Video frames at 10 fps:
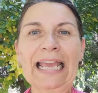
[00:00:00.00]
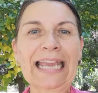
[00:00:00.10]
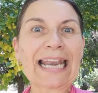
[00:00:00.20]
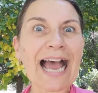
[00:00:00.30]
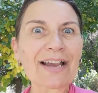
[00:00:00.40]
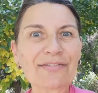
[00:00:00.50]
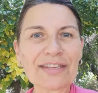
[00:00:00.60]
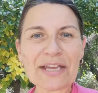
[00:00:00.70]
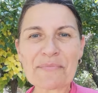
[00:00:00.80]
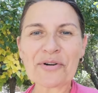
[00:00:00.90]
Et là,
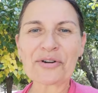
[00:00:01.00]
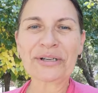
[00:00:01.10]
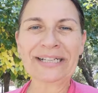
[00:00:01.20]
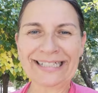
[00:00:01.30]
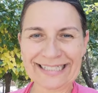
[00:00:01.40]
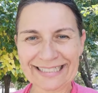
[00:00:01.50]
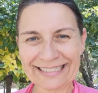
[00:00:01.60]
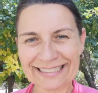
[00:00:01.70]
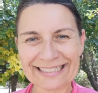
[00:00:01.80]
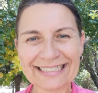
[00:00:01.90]
évidemment,
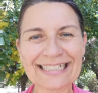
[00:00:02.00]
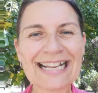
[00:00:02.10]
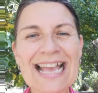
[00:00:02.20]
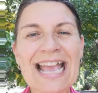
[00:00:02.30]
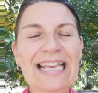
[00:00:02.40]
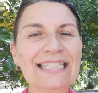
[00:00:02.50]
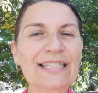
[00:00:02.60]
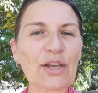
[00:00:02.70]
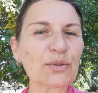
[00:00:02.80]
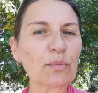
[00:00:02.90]

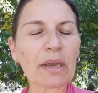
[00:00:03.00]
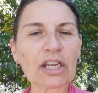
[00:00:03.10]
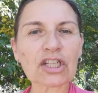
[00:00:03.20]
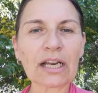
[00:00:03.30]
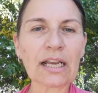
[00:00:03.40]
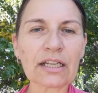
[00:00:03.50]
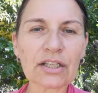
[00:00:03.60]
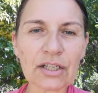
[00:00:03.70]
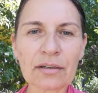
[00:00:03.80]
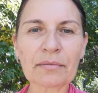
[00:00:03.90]
c'est un super
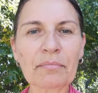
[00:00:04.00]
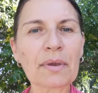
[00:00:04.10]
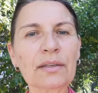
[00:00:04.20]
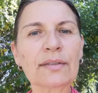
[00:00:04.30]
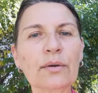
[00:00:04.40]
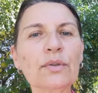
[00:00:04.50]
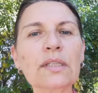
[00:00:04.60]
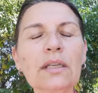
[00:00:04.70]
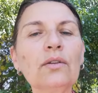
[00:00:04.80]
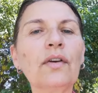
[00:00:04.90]
challenge, mais c'est
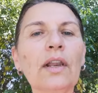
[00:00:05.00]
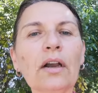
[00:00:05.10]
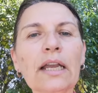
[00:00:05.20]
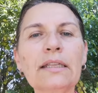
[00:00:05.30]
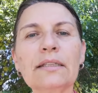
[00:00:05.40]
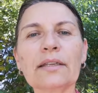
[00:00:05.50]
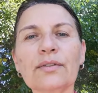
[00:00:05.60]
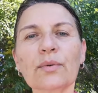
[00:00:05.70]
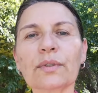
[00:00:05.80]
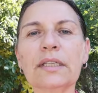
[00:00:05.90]
aussi une nouvelle
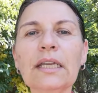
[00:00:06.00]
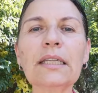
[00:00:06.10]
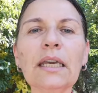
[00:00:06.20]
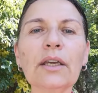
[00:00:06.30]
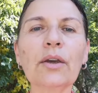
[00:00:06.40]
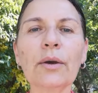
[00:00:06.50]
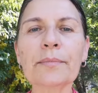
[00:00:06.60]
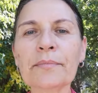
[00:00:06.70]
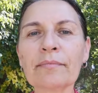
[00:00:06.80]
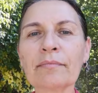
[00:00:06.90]
organisation. C'est-à-dire que,
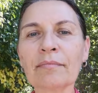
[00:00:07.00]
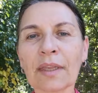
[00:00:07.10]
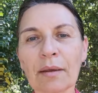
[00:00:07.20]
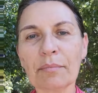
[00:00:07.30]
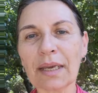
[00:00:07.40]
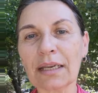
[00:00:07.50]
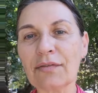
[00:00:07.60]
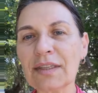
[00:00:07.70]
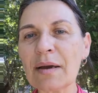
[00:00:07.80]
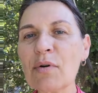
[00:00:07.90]
bien
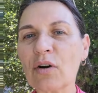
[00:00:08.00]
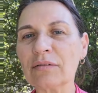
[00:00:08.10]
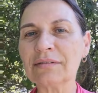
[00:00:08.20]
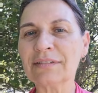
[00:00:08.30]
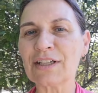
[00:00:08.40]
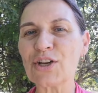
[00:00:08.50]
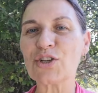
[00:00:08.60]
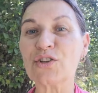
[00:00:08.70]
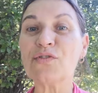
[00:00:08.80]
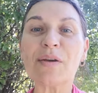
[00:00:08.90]
évidemment,
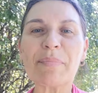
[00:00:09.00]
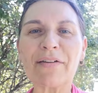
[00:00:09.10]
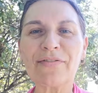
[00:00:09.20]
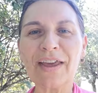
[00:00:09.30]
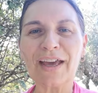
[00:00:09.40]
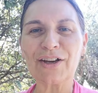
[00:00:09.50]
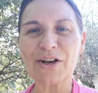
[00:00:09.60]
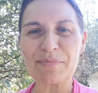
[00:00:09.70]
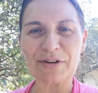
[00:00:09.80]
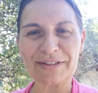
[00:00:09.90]
je ne vais pas faire
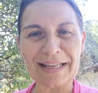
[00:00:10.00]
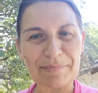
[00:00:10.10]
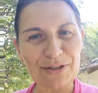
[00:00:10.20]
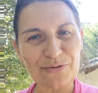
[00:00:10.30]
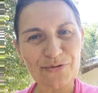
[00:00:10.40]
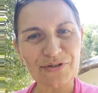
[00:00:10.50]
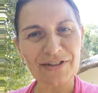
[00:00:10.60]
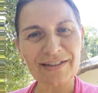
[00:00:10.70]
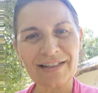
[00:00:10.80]
comme euh, d'habitude.